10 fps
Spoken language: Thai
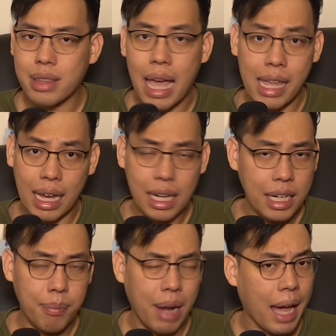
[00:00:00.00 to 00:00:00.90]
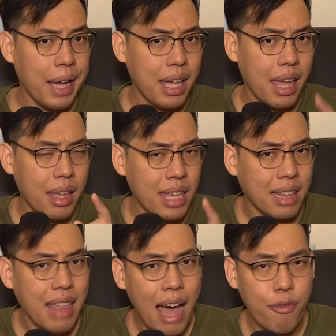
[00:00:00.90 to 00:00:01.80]
แต่อย่าลืมนะกี
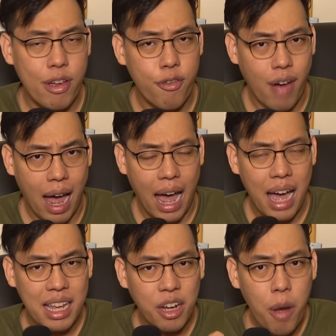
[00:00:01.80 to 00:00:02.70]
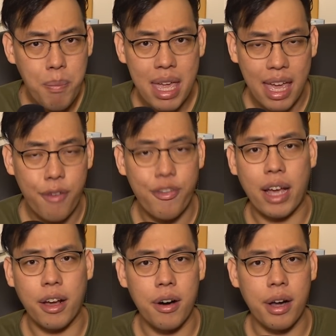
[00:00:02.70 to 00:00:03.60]
ตาร์ไฟฟ้าก็มีเอฟเฟ
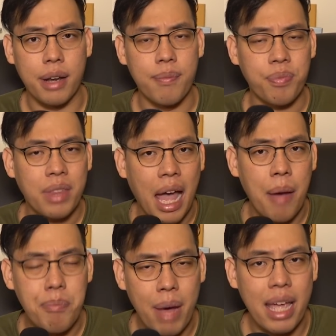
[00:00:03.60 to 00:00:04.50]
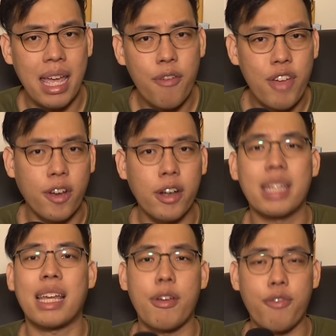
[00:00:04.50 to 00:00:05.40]
กต์ก้อนทำไมเอฟเฟกต์ก้อน
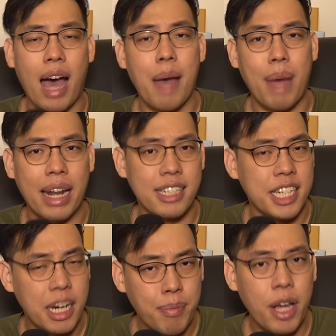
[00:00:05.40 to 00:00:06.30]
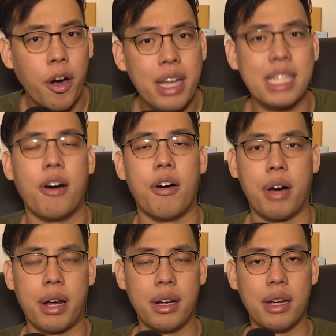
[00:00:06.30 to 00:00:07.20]
กีตาร์ไฟฟ้ามันถึงไม่ค่อยจะหอ
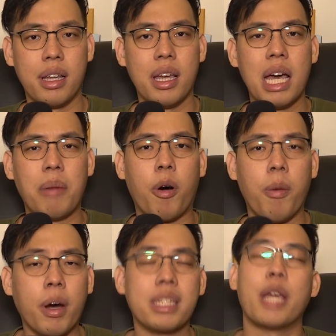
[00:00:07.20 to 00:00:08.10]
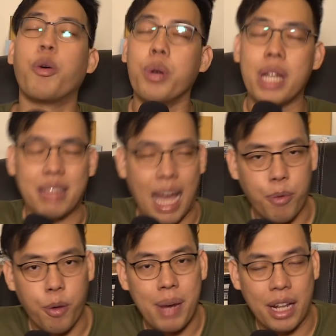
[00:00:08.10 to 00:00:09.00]
นผมก็จะให้คุณนึกตาม
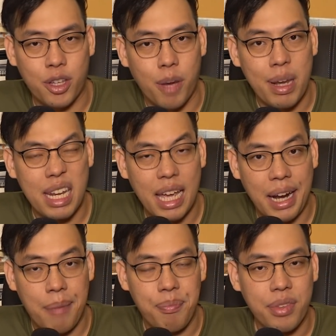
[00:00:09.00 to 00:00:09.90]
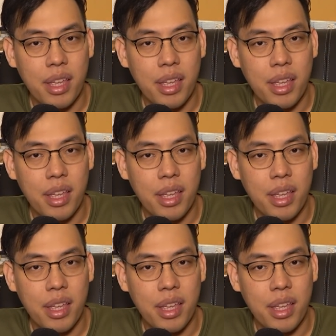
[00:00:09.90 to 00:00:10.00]
ผมดังต่อไปนี้ครับ